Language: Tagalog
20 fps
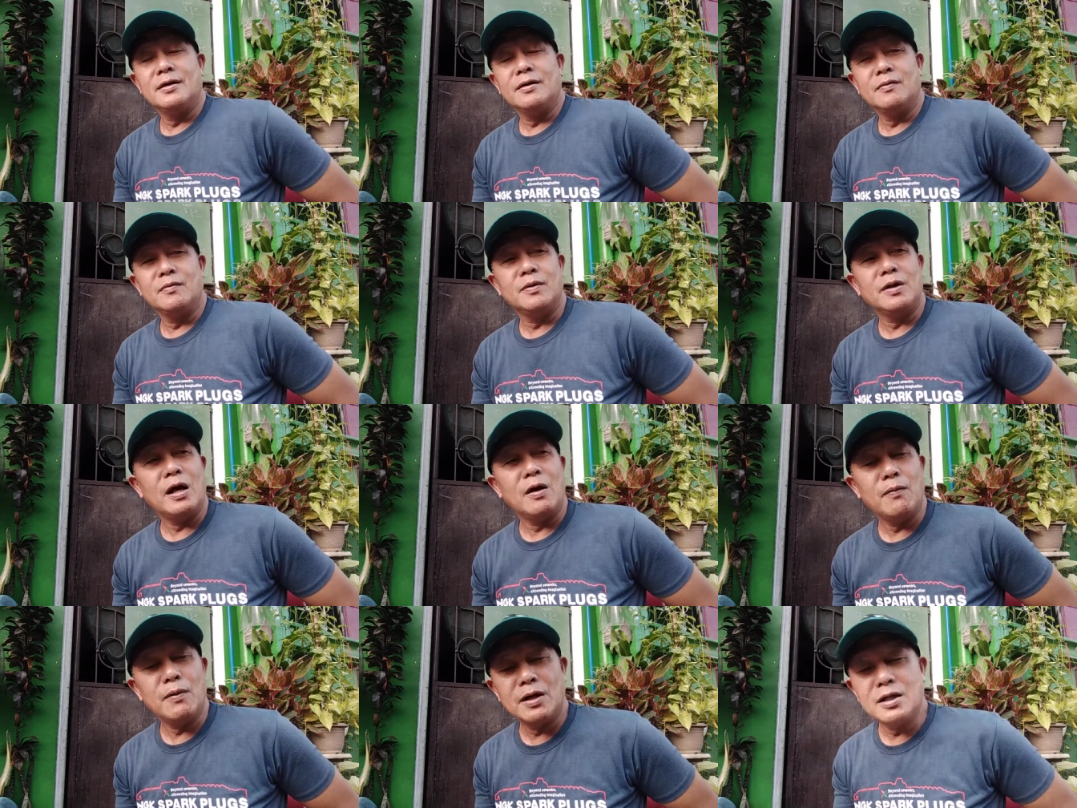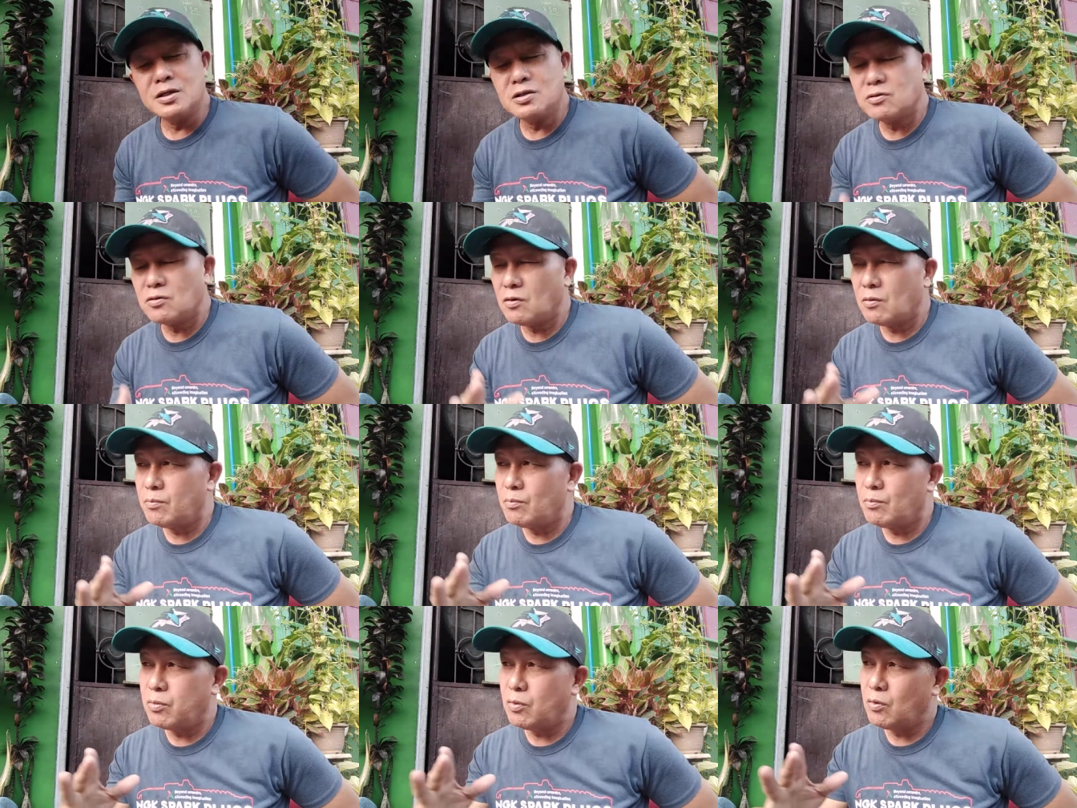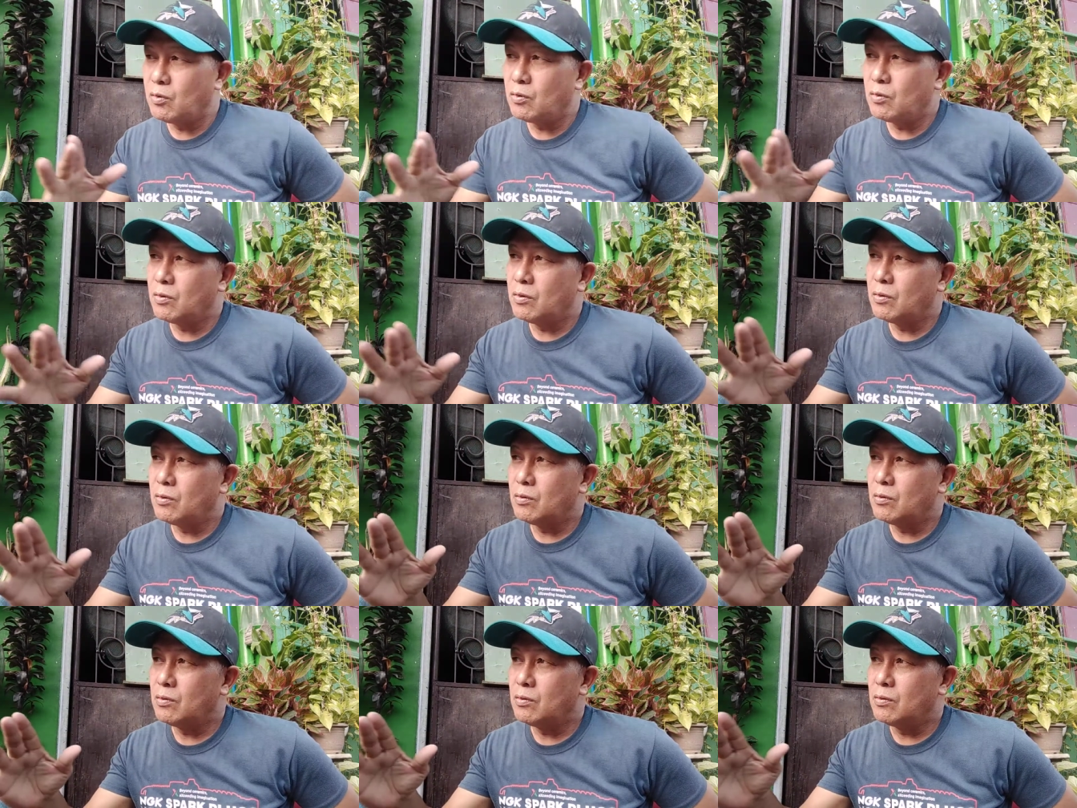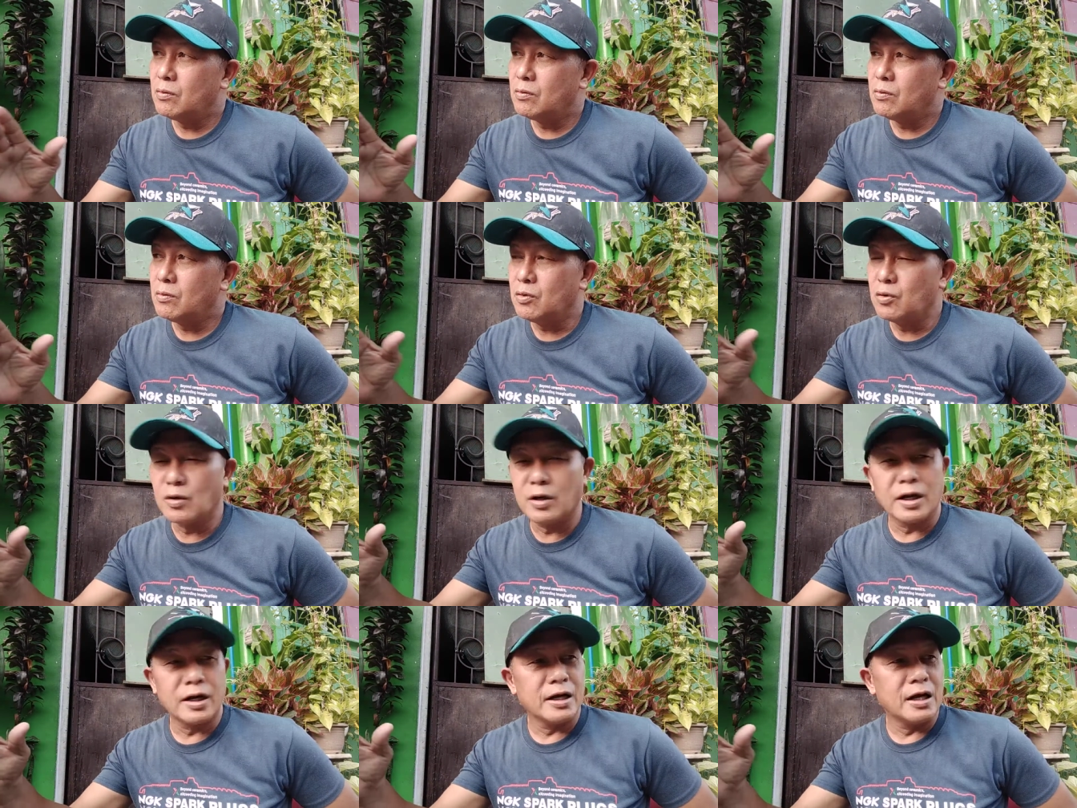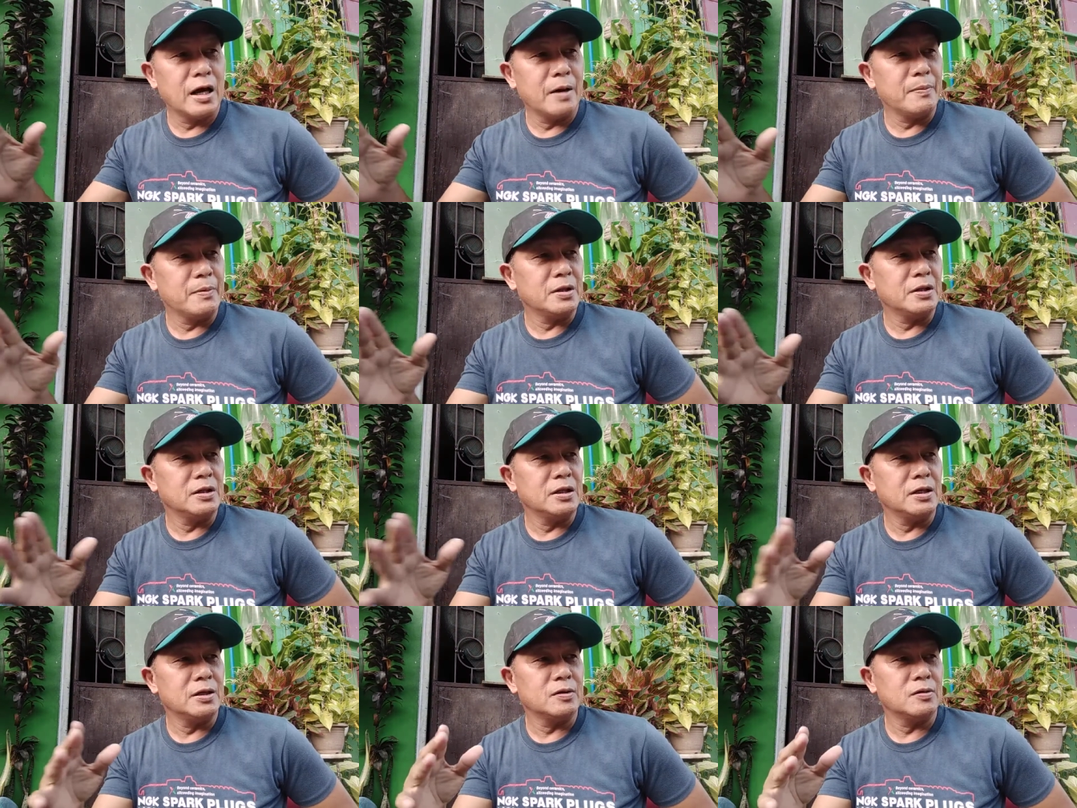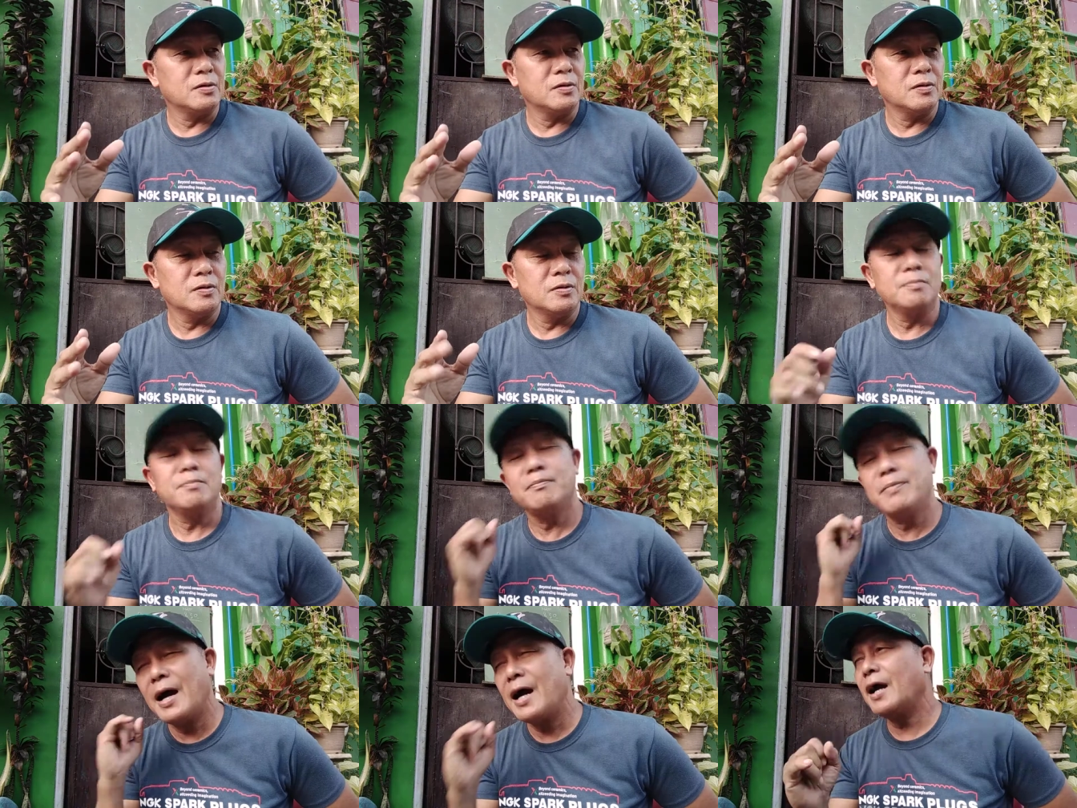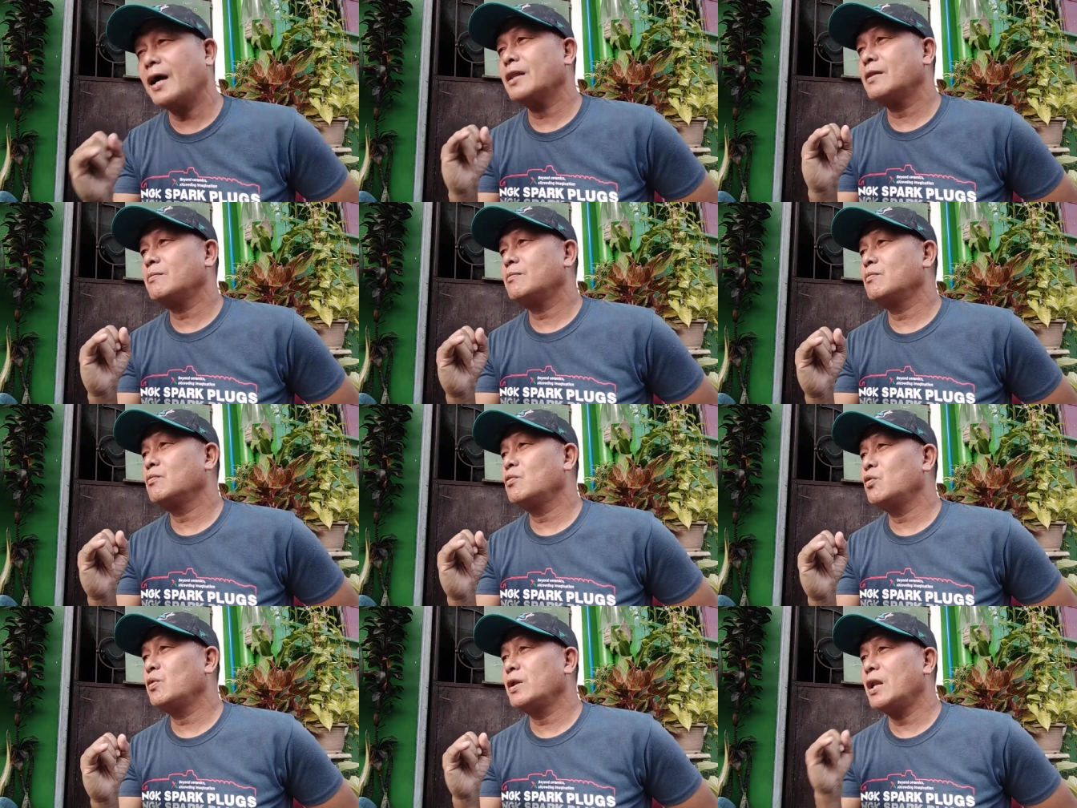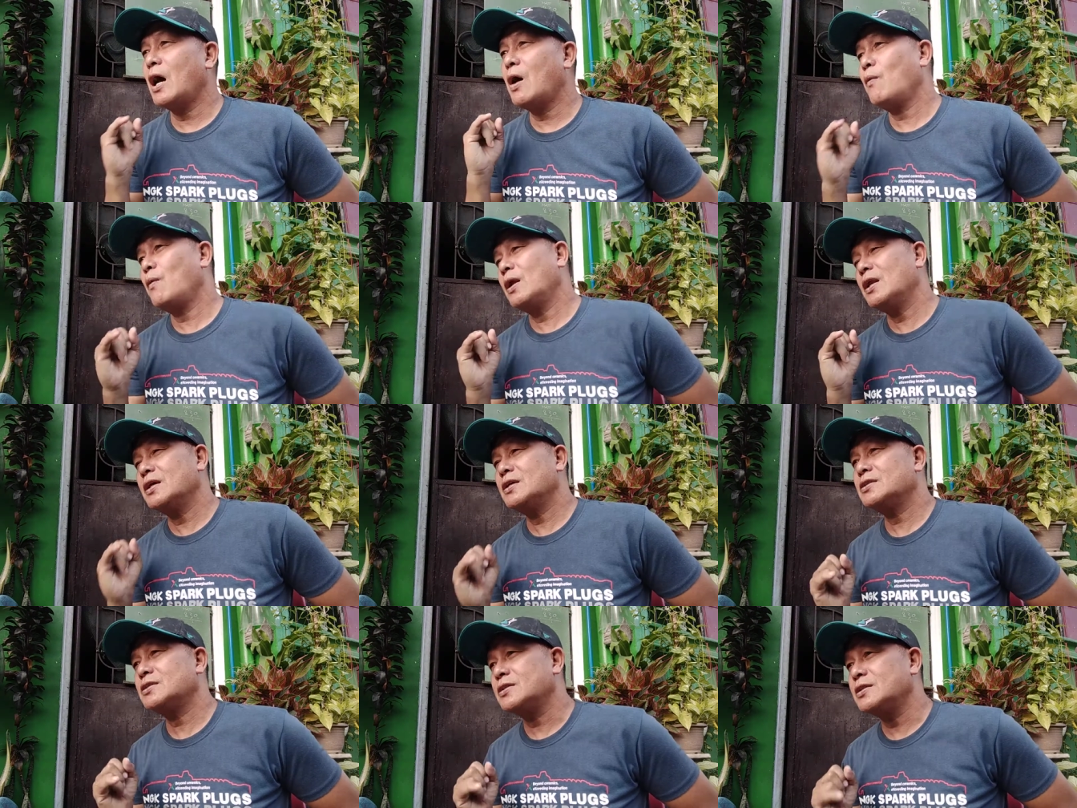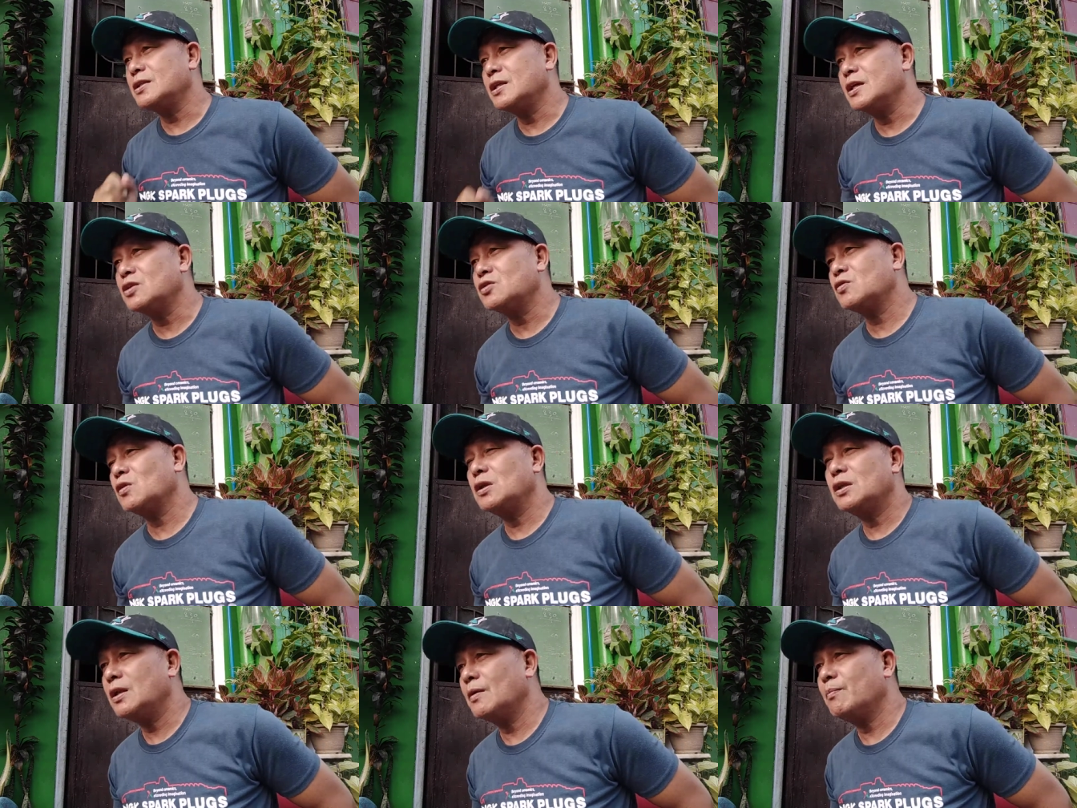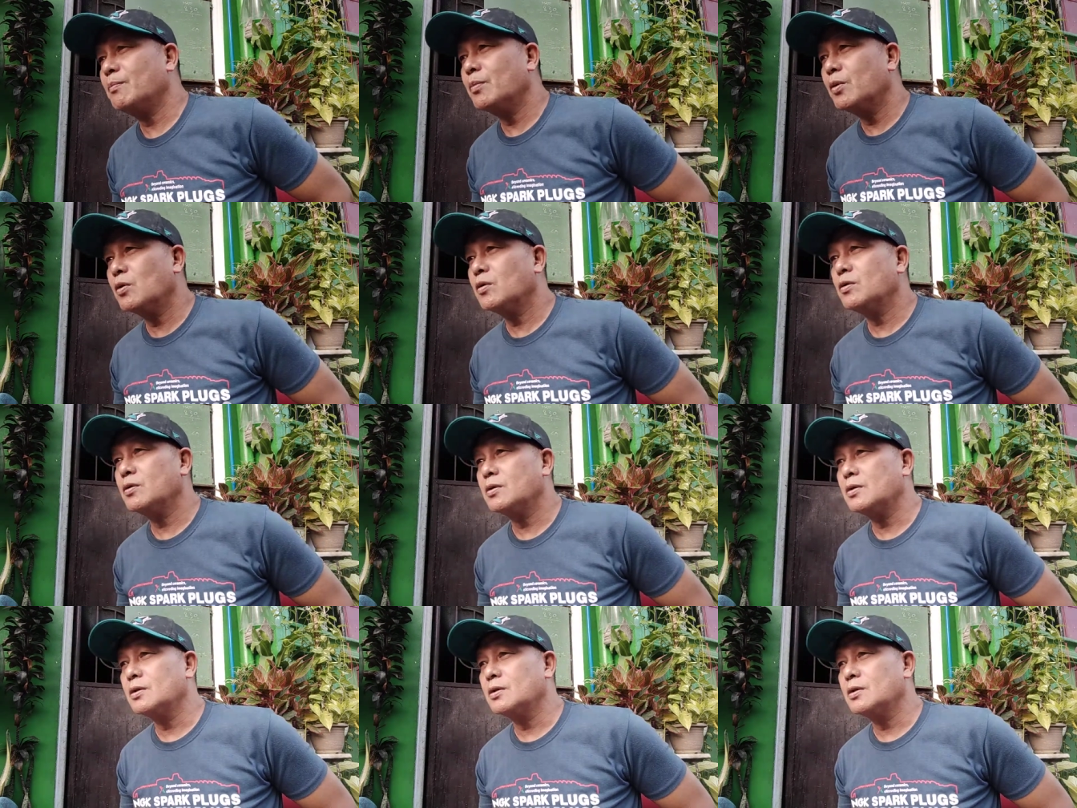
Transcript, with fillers: Minawalis ko ang buong lugar namin dito. Bakit mo na walis Dixon Lablon?